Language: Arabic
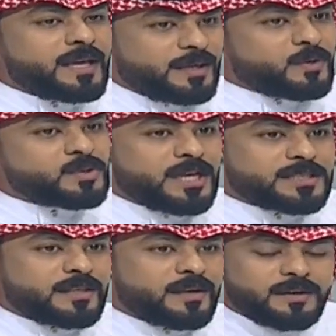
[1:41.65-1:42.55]
يكون
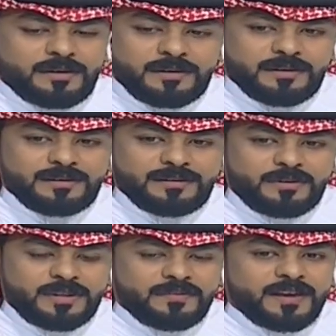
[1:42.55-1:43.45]
شخصي آه،
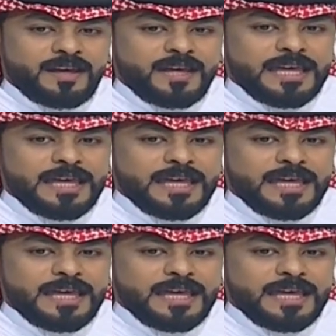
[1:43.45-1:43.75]
حذيفه